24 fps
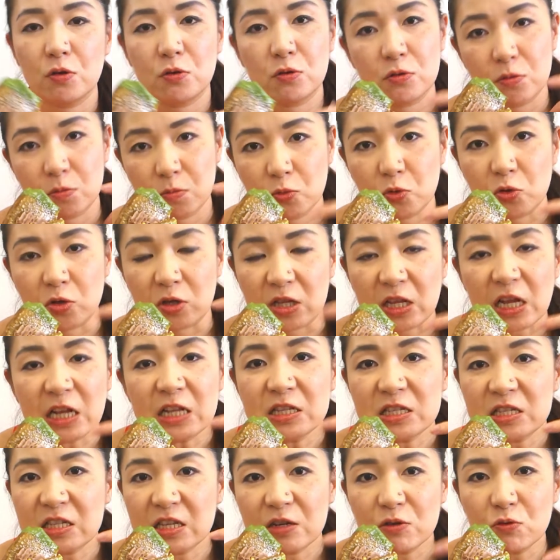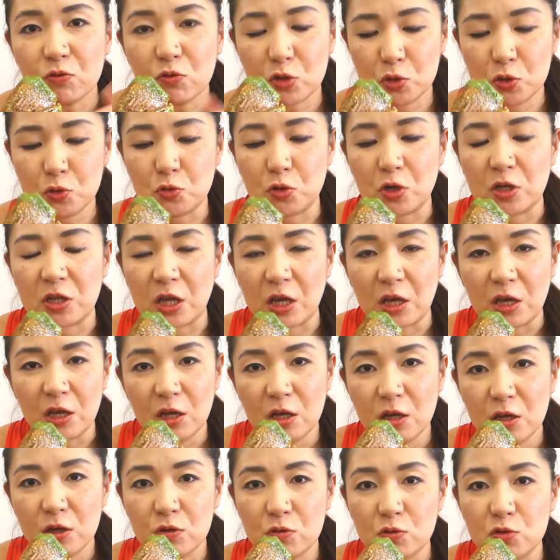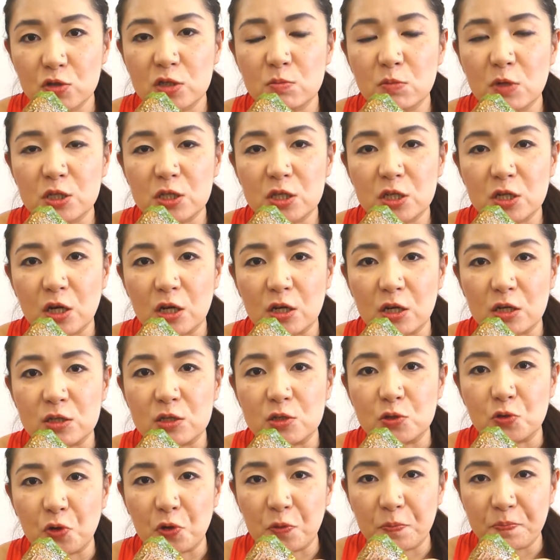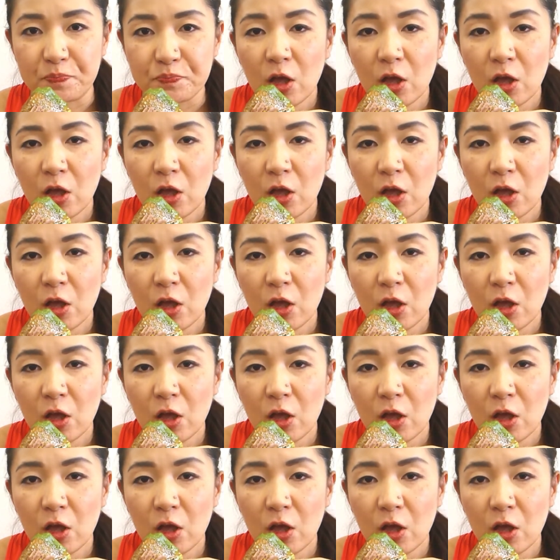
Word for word: もう断然こっちの方がね宇治抹茶感が強い